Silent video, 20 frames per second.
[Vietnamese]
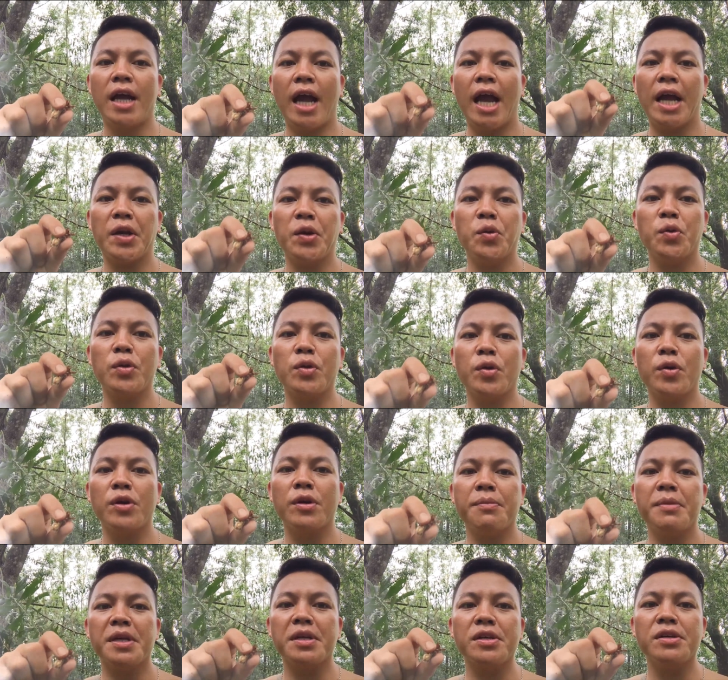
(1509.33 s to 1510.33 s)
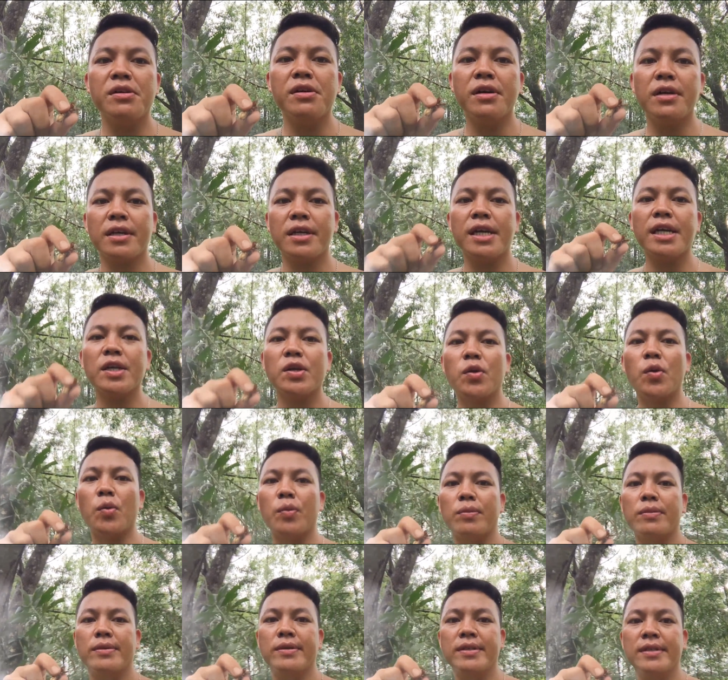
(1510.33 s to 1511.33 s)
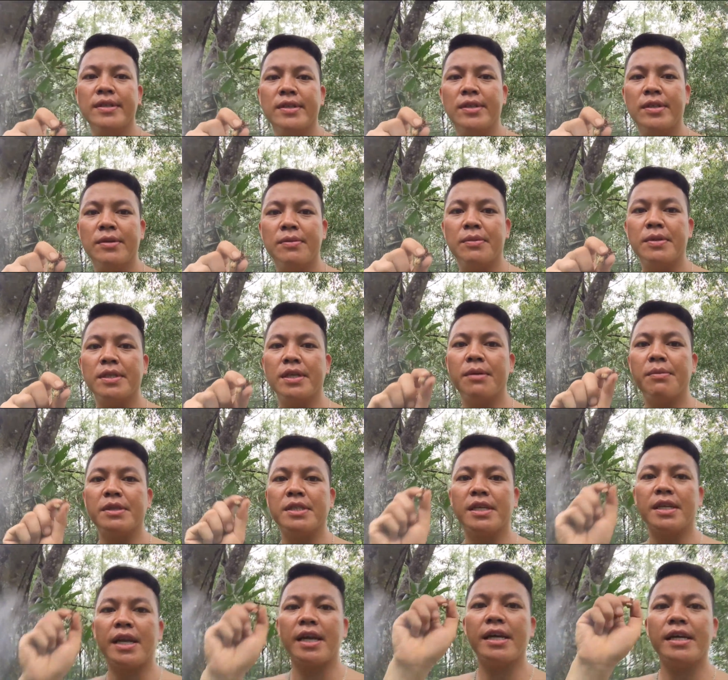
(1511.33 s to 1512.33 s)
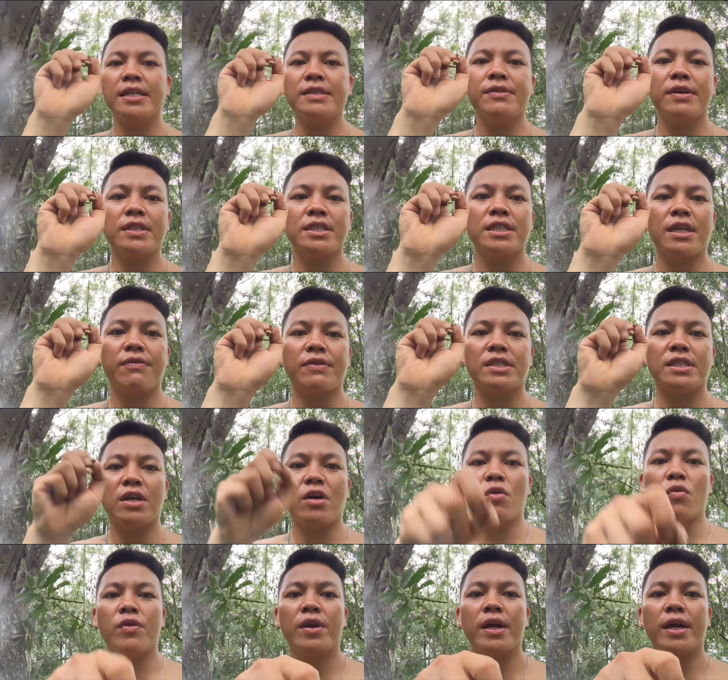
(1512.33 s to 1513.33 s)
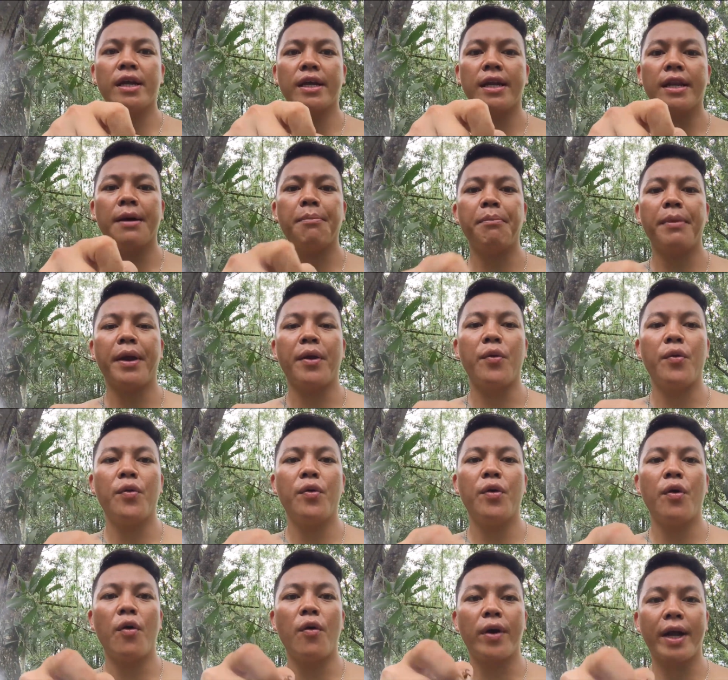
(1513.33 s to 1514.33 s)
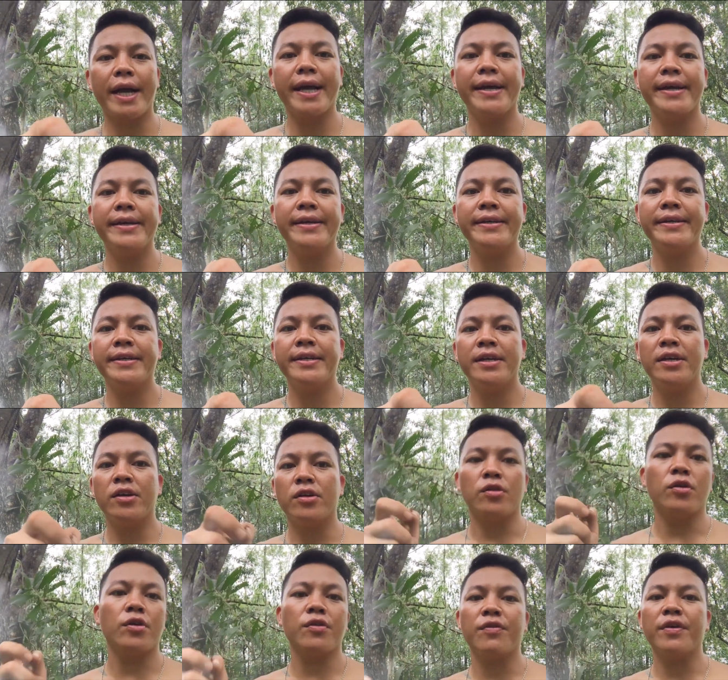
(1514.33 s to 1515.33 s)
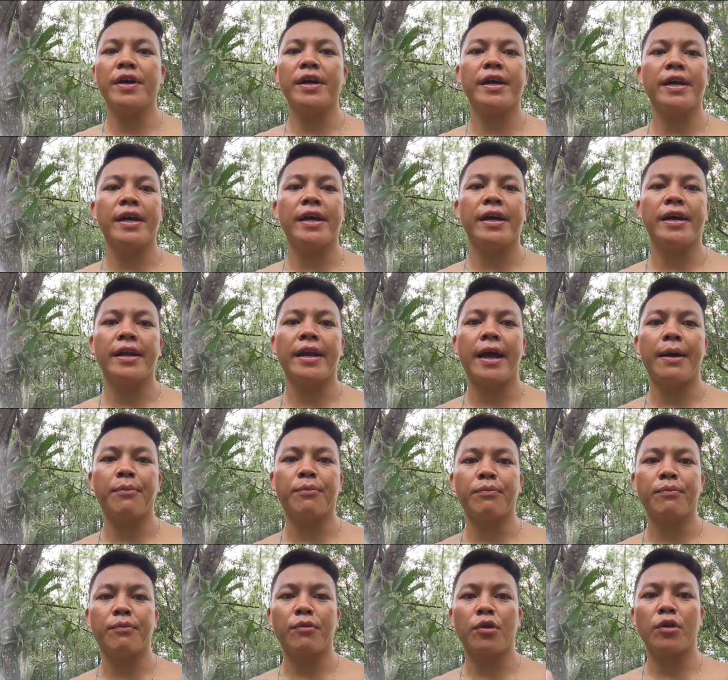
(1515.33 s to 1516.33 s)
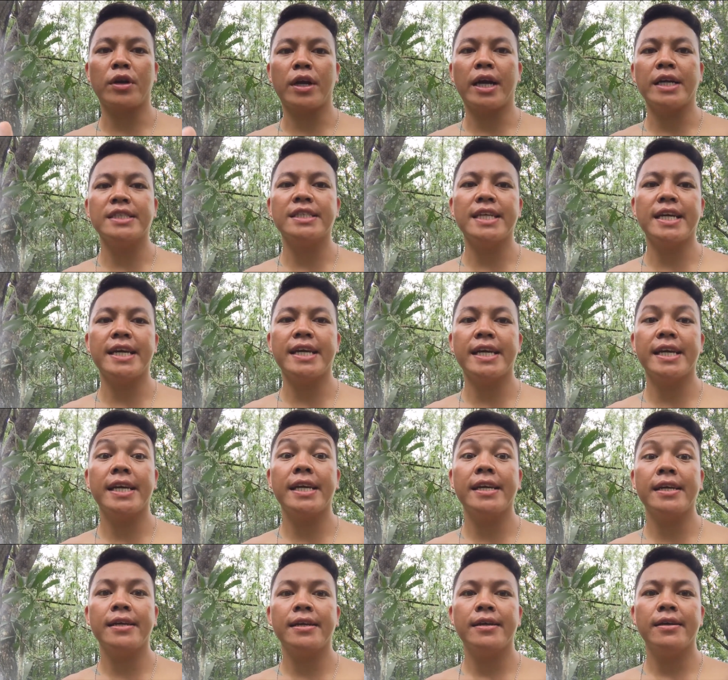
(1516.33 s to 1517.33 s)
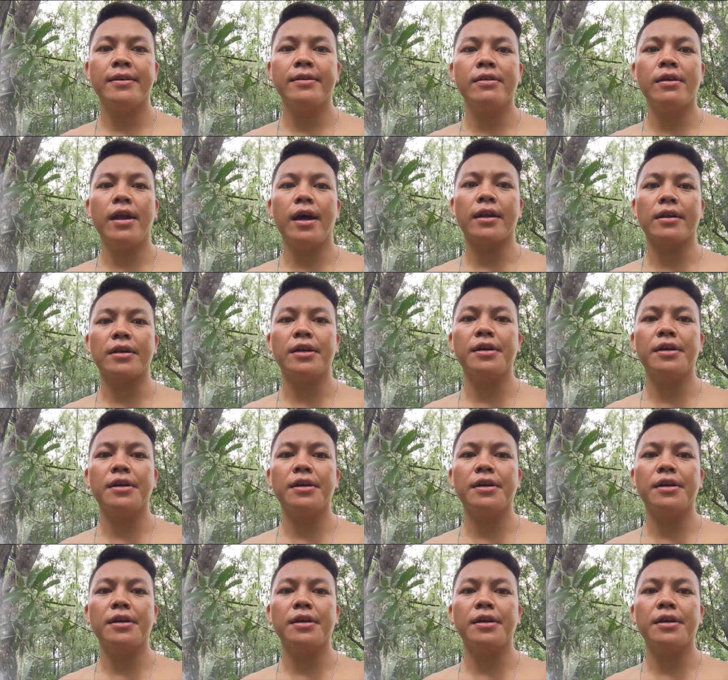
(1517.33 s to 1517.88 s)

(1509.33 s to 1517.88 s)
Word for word: hai cái đùi tôi nó bị ngứa kinh khủng bây giờ mình sẽ lấy sắc ve sầu với lại cái nấm mèo ok rồi về à, làm con cá chê đỡ ăn